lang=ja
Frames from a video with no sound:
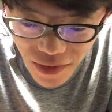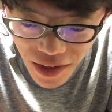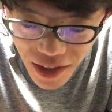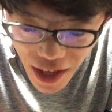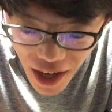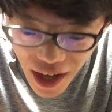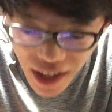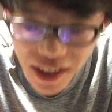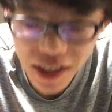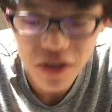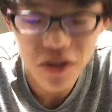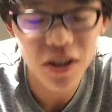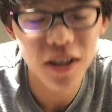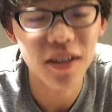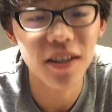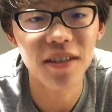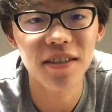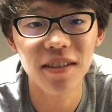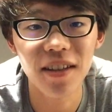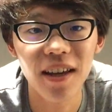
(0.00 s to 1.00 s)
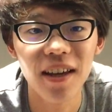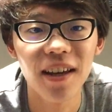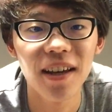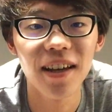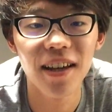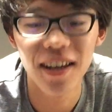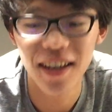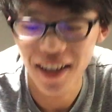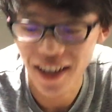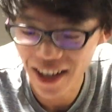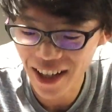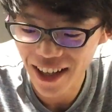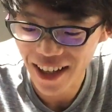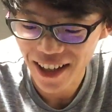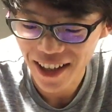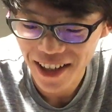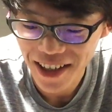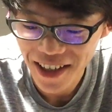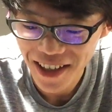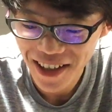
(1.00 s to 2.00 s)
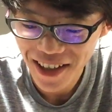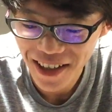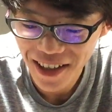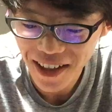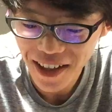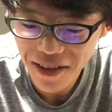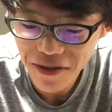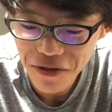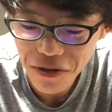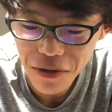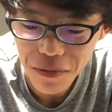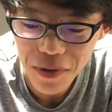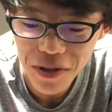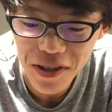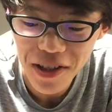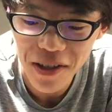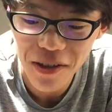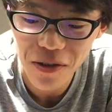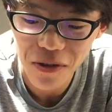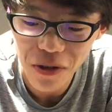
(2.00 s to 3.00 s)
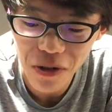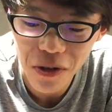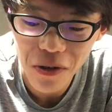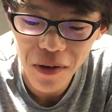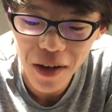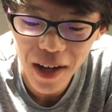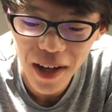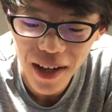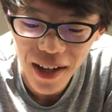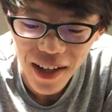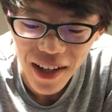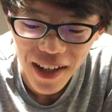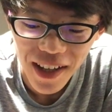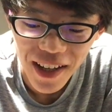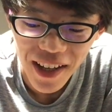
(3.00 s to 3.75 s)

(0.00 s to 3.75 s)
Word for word: いやー楽しかったですね。はい。感情のピクセルの方は、